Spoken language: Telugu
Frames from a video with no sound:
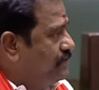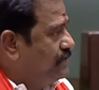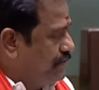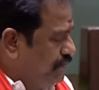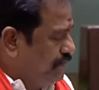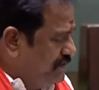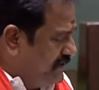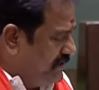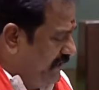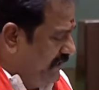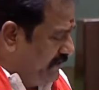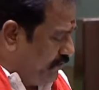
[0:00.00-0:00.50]

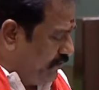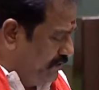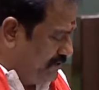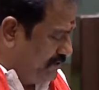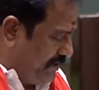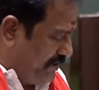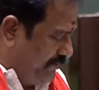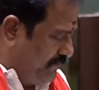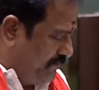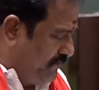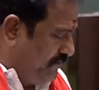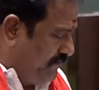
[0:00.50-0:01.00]
చూసి
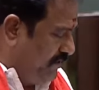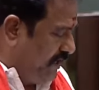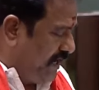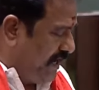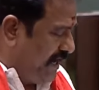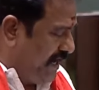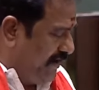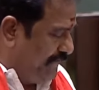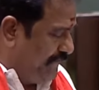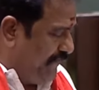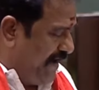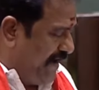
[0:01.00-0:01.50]
కొంచెము
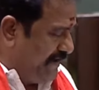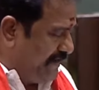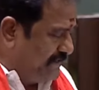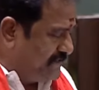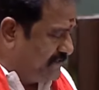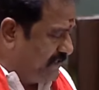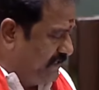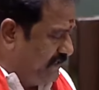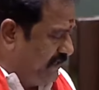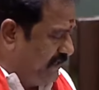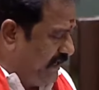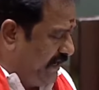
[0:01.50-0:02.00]
ఆ
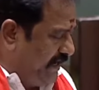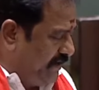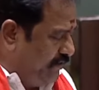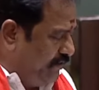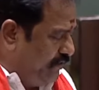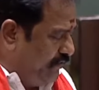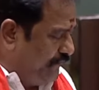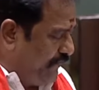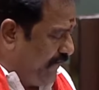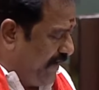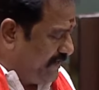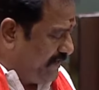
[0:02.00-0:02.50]
ఫారెస్ట్ అధికారులు
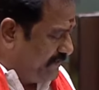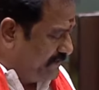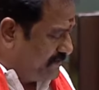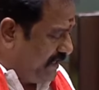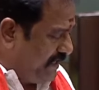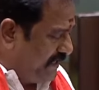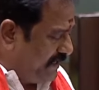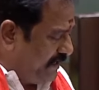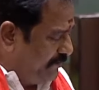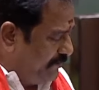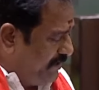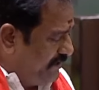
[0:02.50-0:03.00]
ఫారెస్ట్
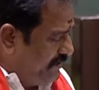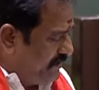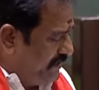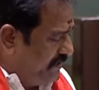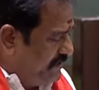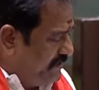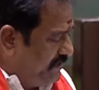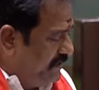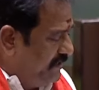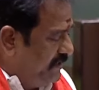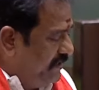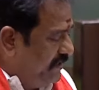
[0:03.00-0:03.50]
శాఖ మంత్రి
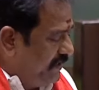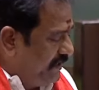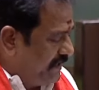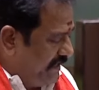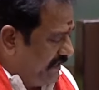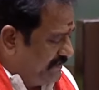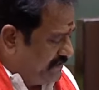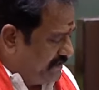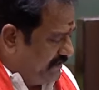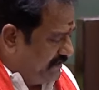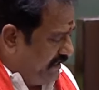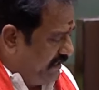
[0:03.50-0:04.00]

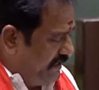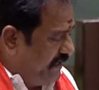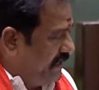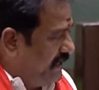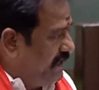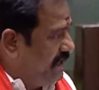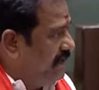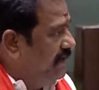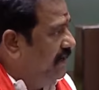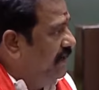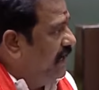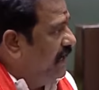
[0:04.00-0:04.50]
ఖచ్చితంగా
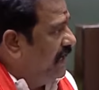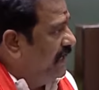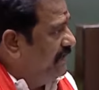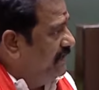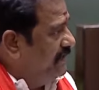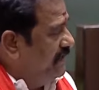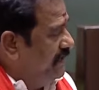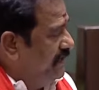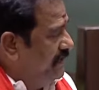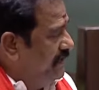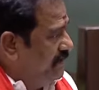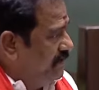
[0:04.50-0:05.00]

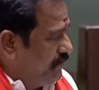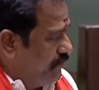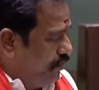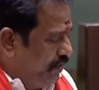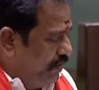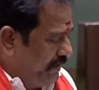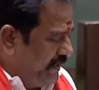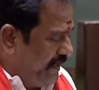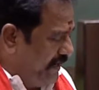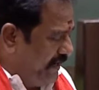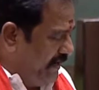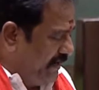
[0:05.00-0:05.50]
అది
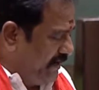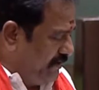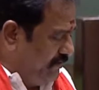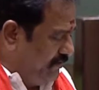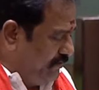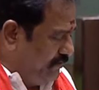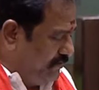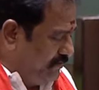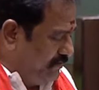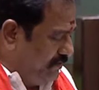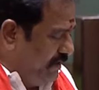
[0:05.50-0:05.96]
కోర్ట్ ఆర్డర్ను